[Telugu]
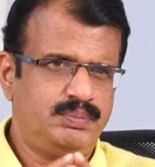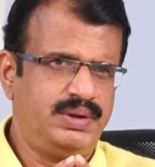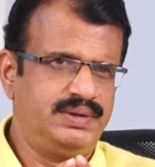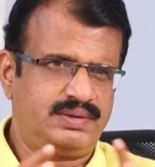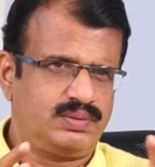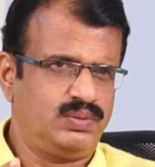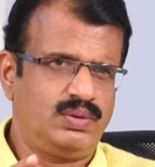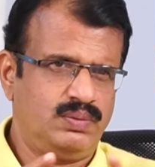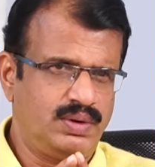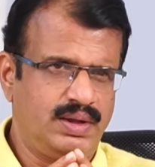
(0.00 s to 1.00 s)
పేజెస్
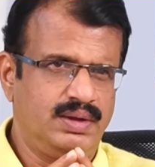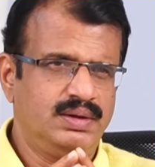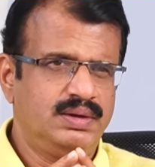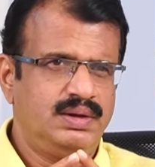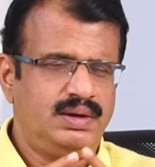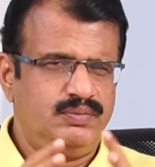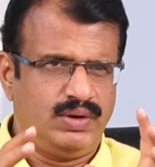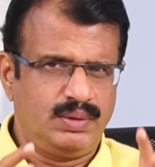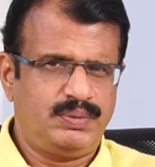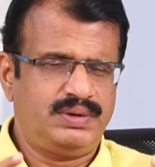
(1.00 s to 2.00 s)
కూడా ఉన్నాయి ఆ
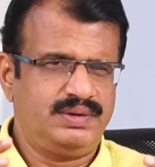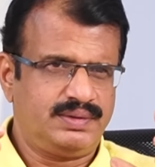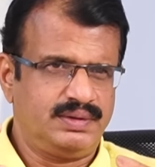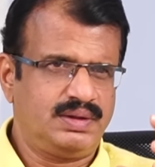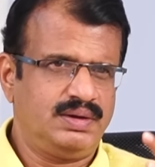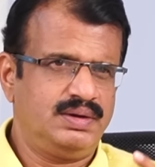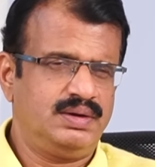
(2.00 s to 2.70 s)
ఫ్యాన్ పేజెస్ అంతా